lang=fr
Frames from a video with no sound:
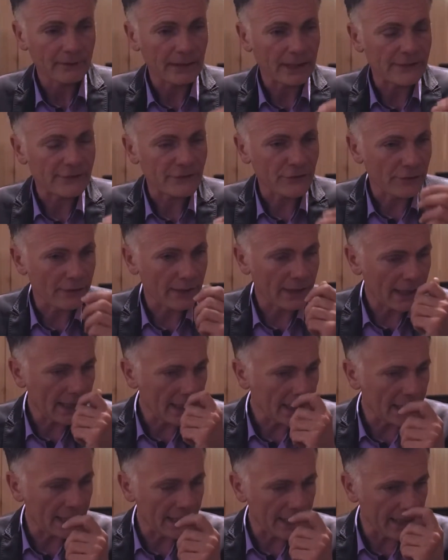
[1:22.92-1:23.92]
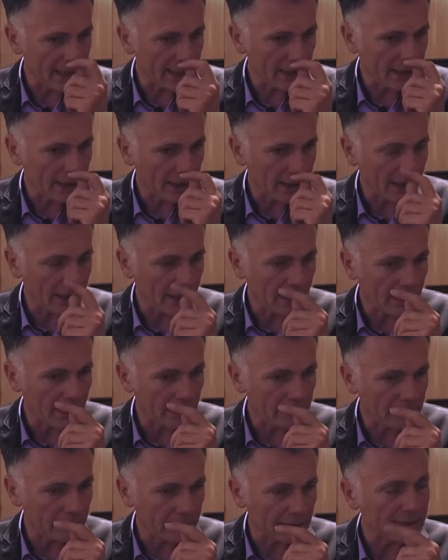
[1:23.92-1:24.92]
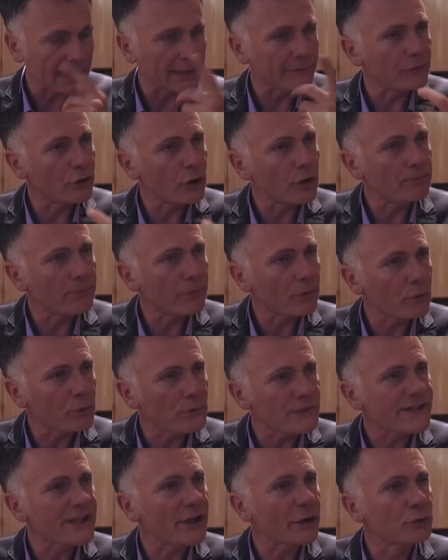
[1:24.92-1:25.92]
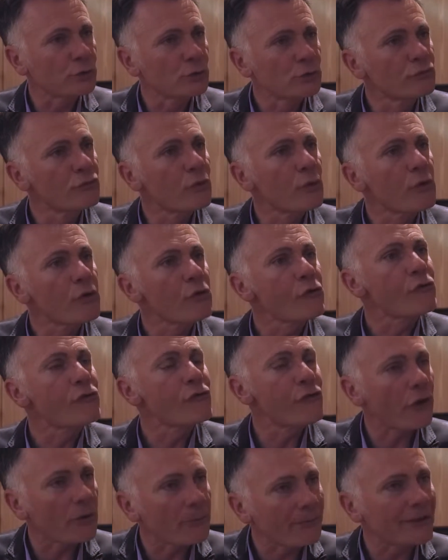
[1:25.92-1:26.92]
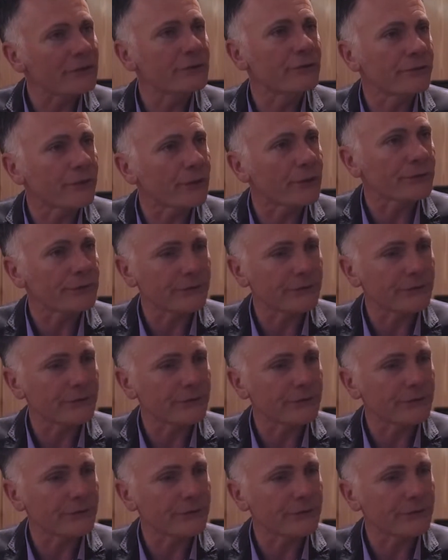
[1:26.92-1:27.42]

Est-ce que LR développe aussi un nouveau format de vente